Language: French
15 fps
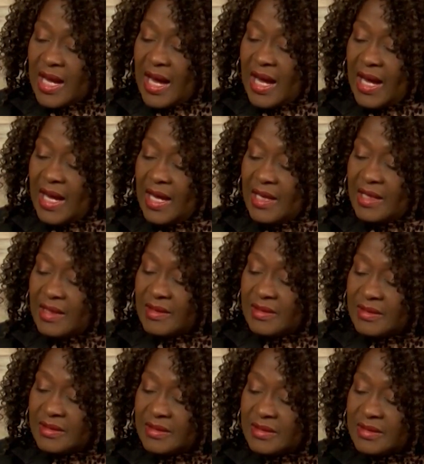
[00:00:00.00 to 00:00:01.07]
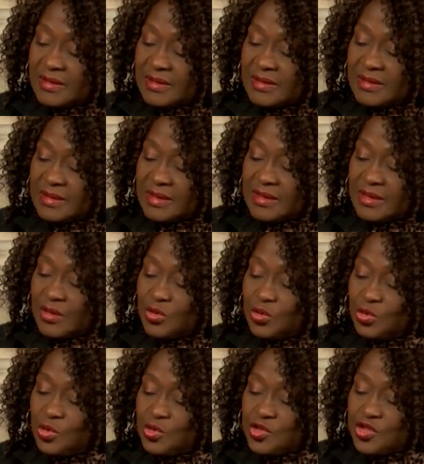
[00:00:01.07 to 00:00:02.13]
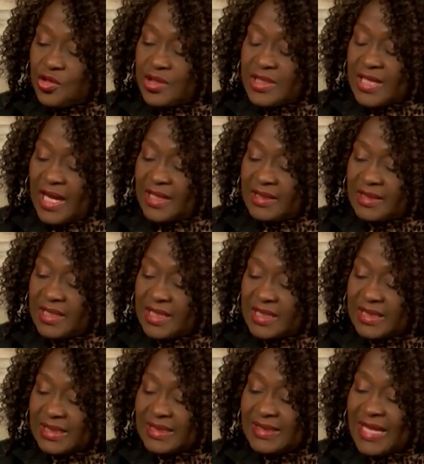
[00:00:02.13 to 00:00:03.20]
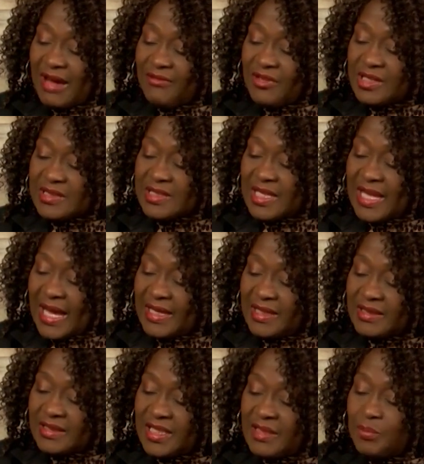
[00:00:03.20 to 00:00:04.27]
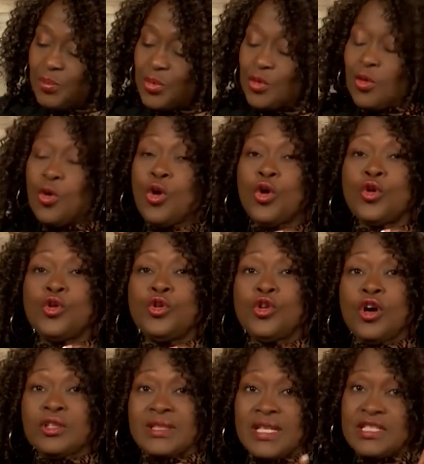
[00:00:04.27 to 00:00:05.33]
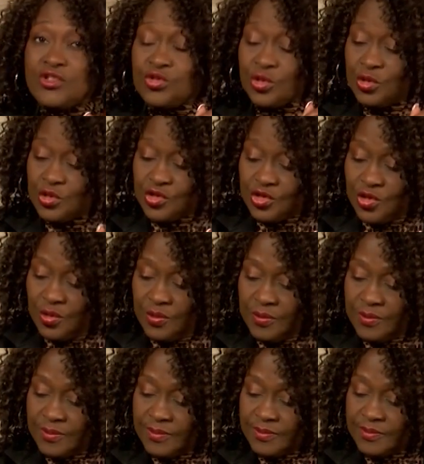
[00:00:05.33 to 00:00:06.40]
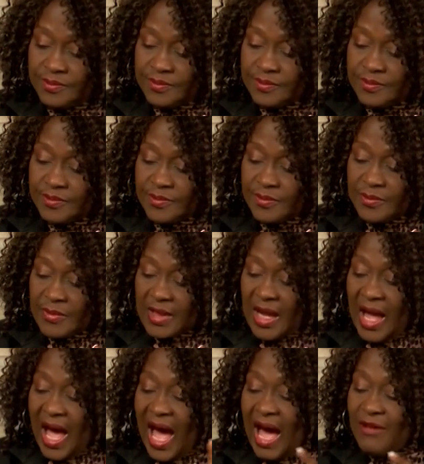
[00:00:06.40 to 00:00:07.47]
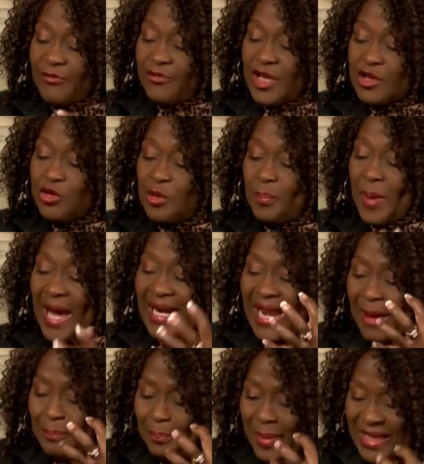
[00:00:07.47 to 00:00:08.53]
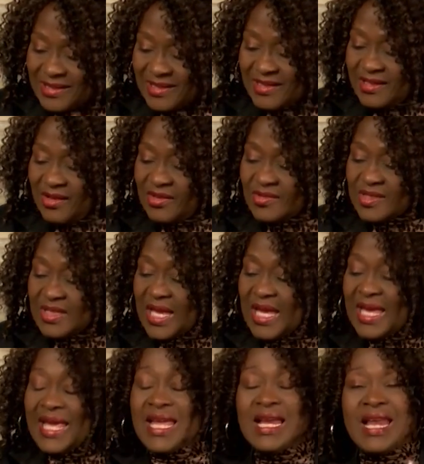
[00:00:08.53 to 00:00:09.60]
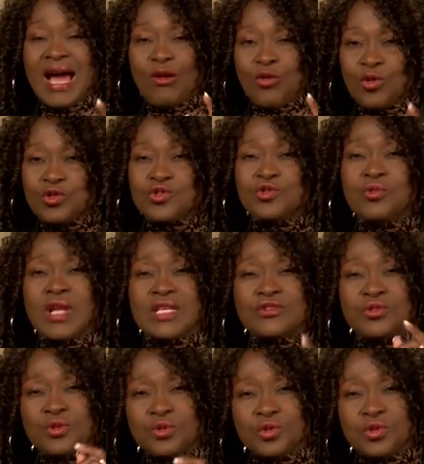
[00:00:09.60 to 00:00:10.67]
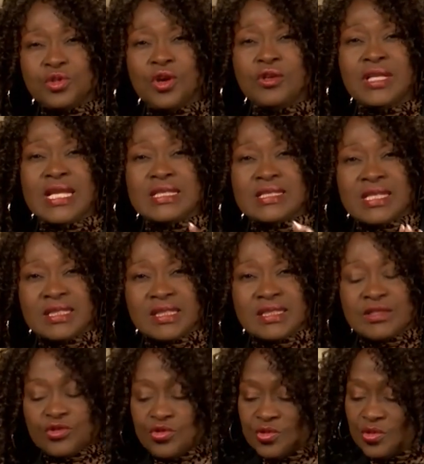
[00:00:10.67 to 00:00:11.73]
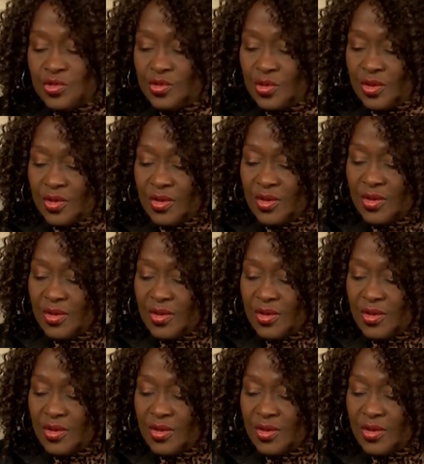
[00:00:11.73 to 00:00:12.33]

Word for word: car tout ce qui a été écrit d'avance l'a été pour notre instruction, afin que par la patience et la consolation que donnent les Écritures,